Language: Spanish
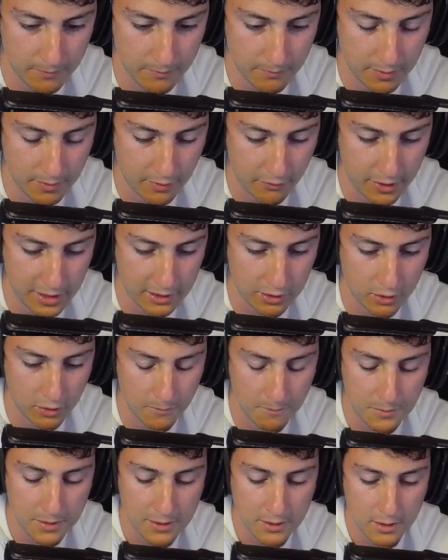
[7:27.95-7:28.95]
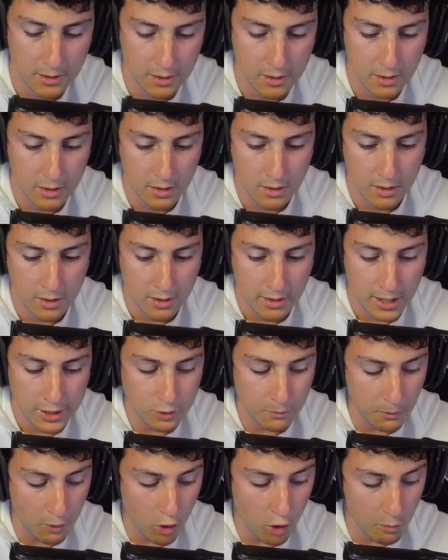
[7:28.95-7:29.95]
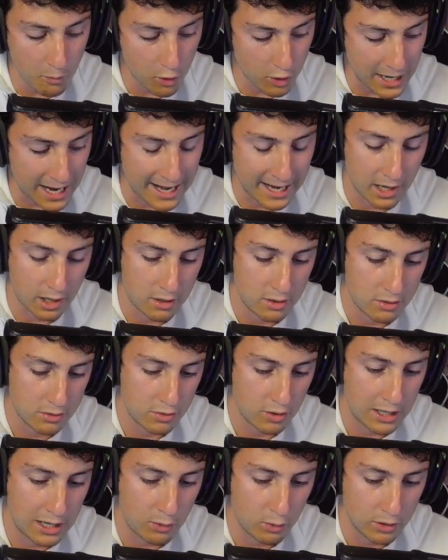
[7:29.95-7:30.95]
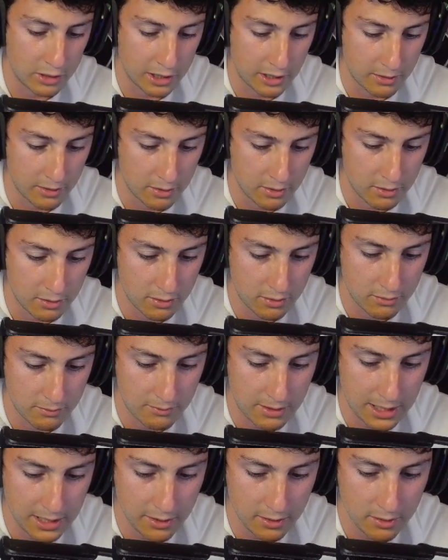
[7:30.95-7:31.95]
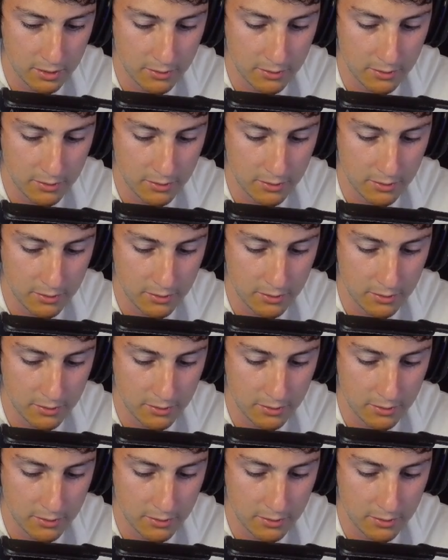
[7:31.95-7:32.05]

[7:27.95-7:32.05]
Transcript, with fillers: Perfecto. Es un poco como Carl con la ulti, ¿vale?